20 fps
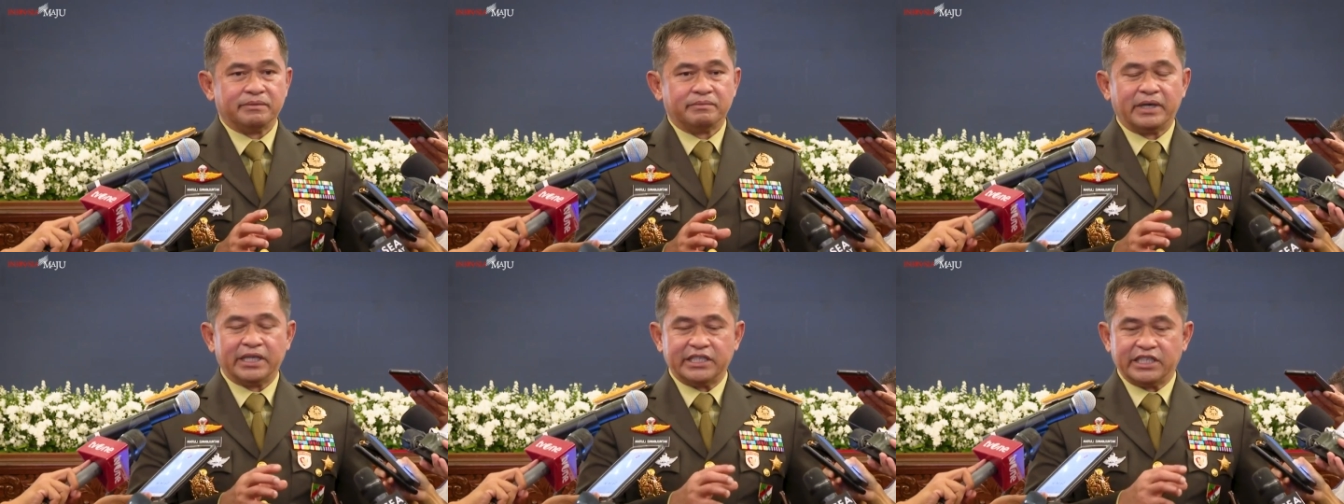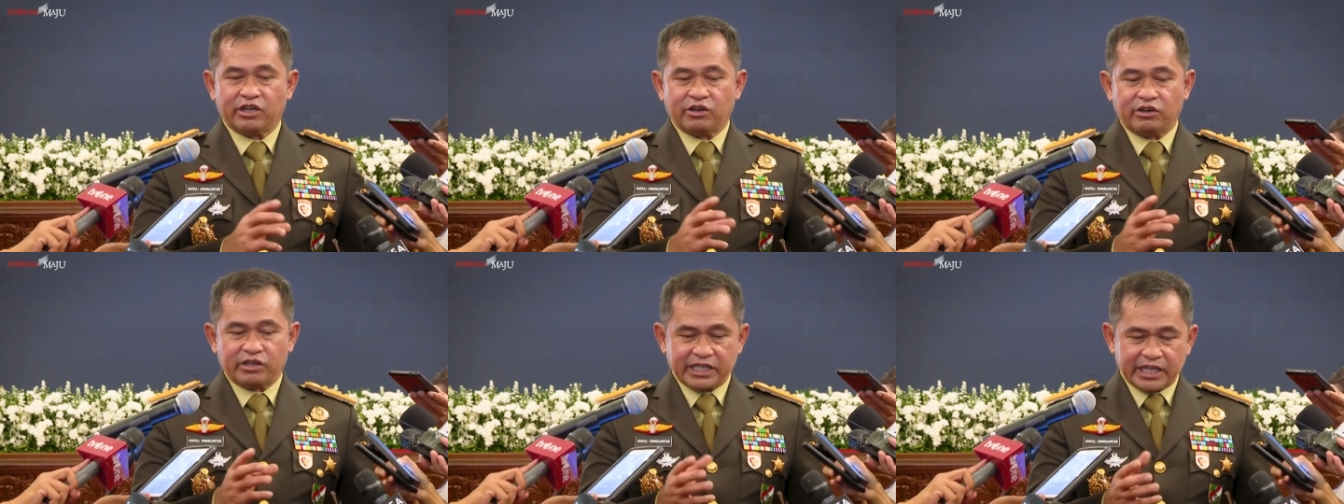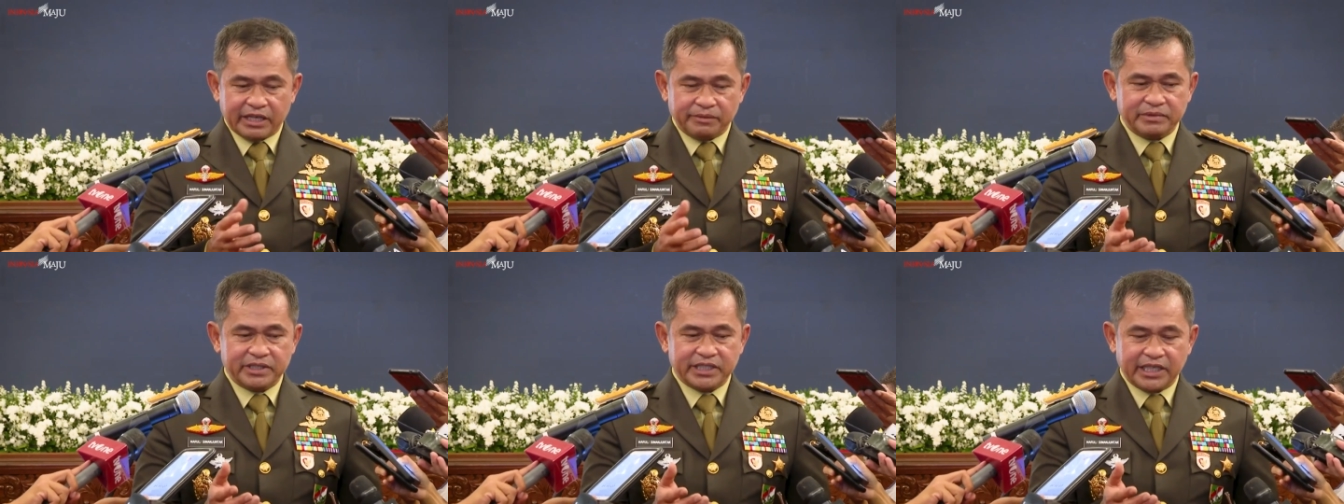banyak
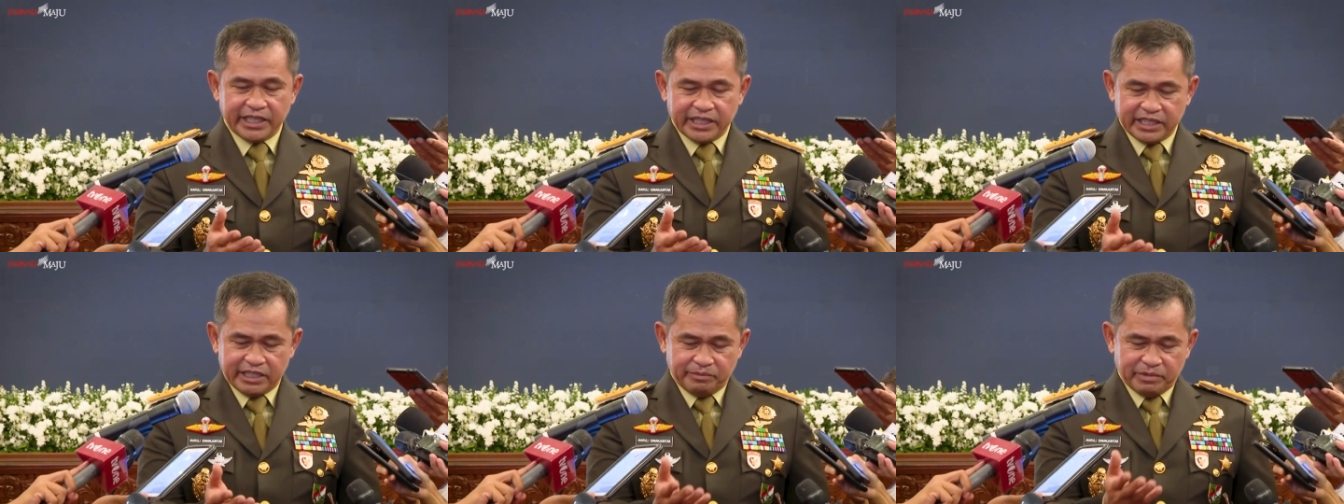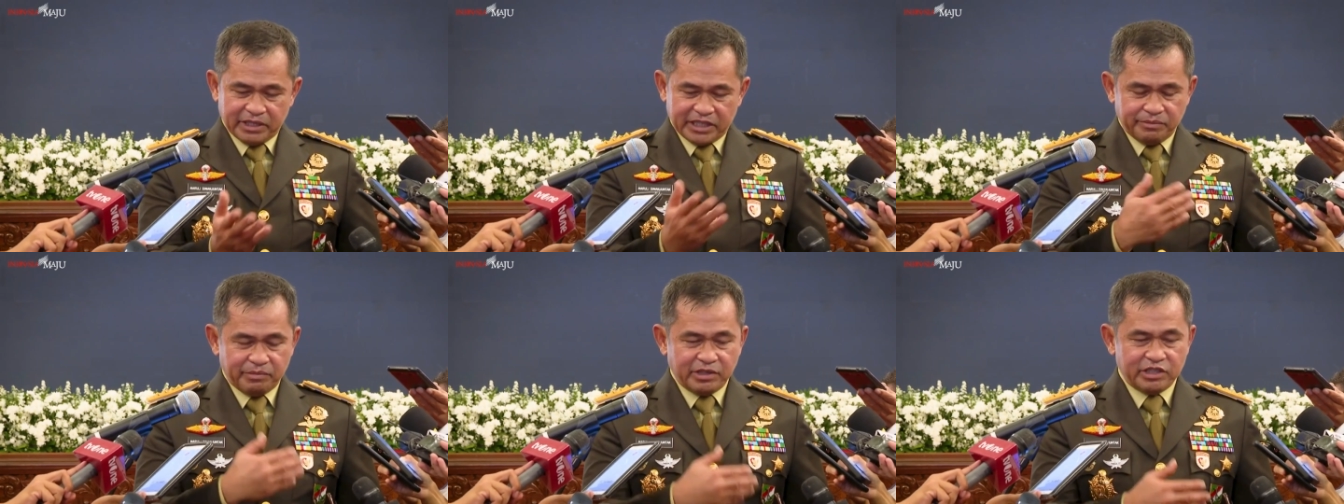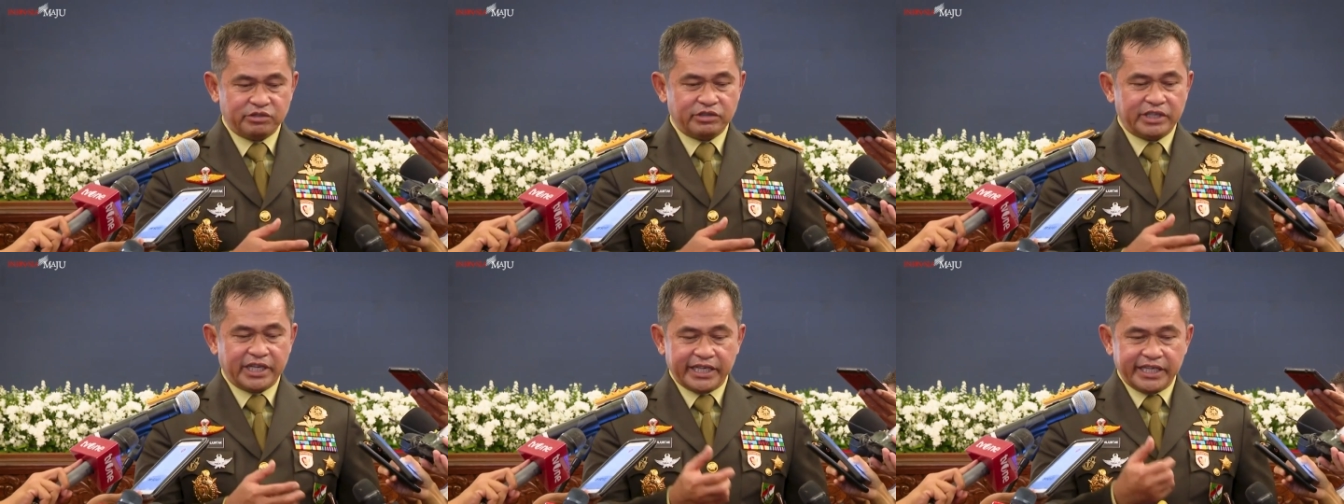orang misalnya tiba-tiba
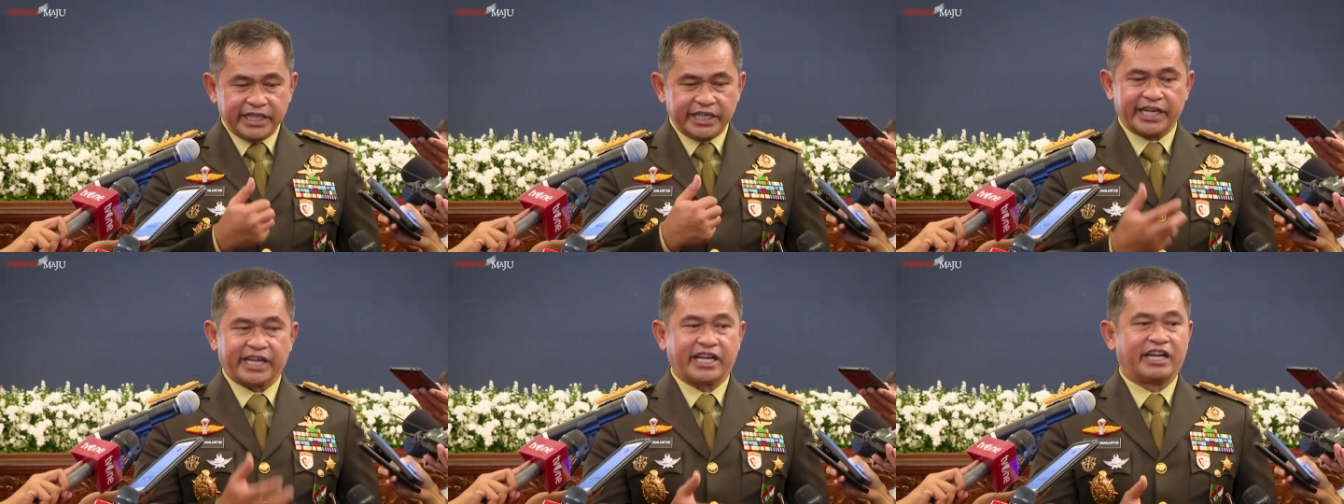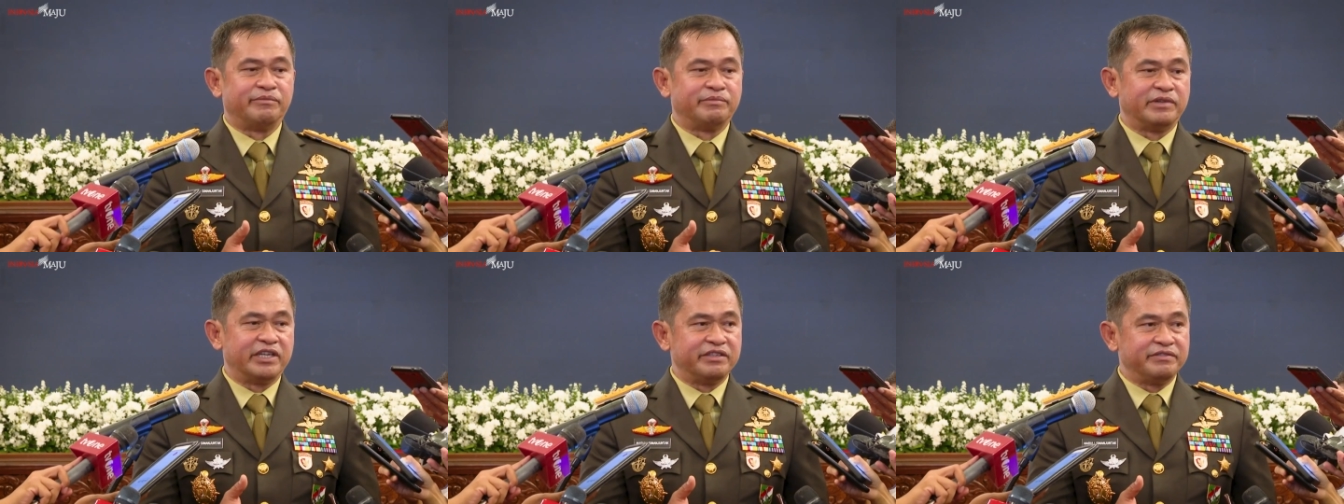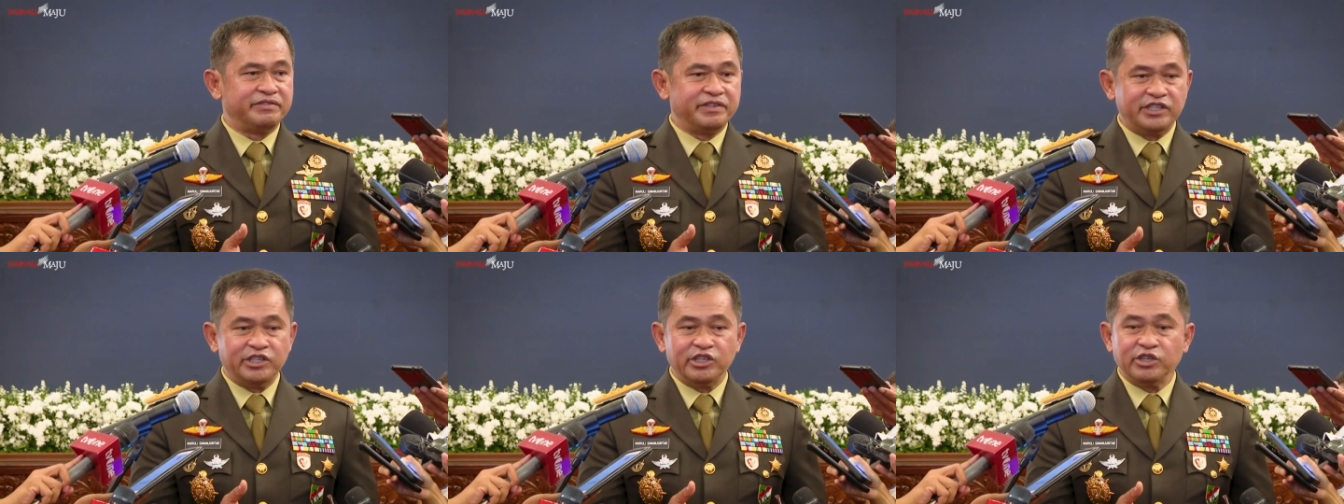sudah ada rekaman
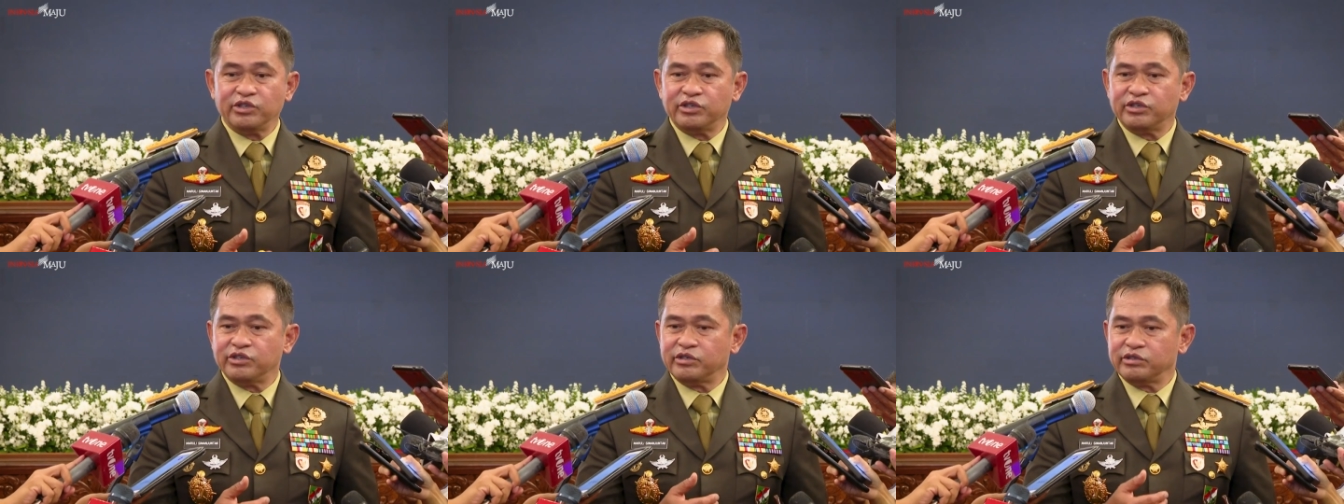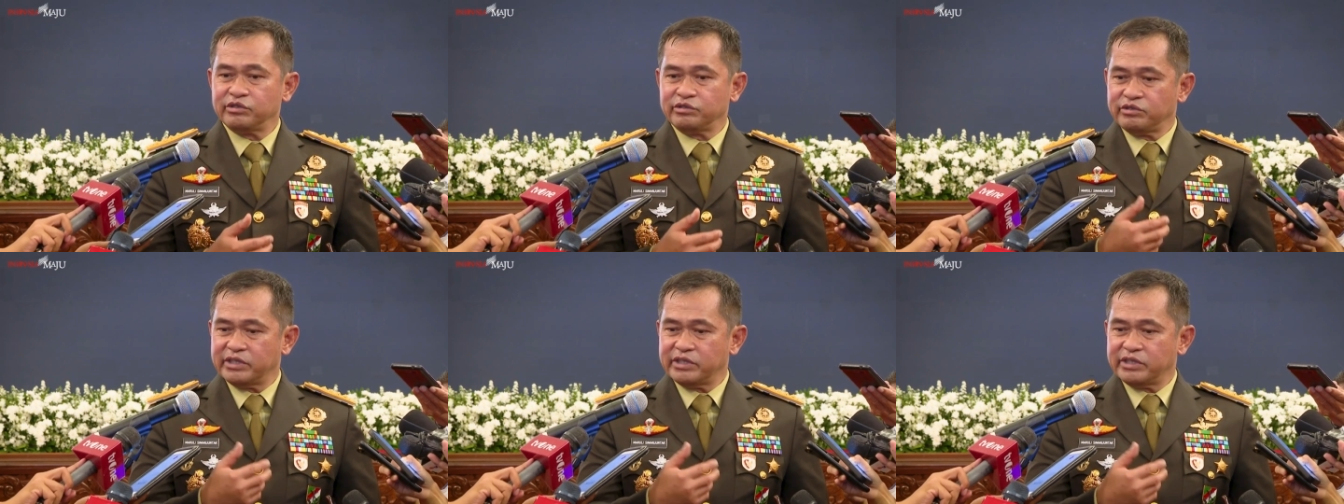video,